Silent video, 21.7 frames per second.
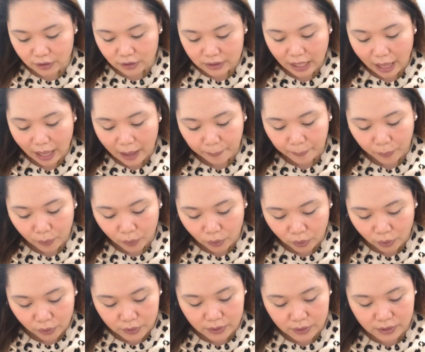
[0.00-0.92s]

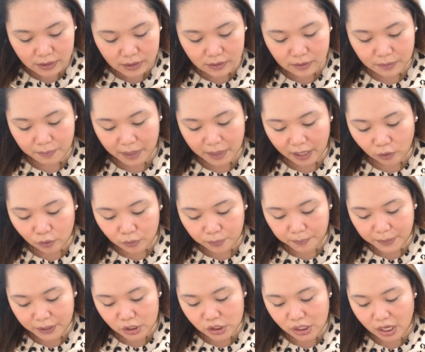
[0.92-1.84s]
Tapos, meron
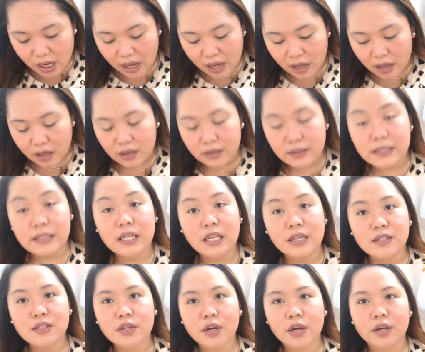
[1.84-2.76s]
pa siyang
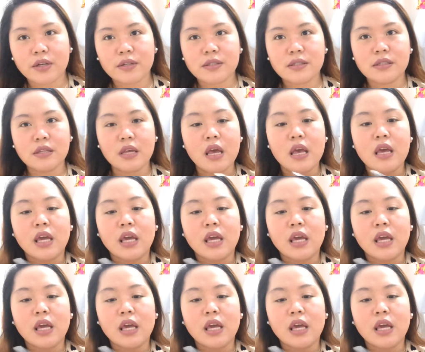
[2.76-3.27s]
scissors.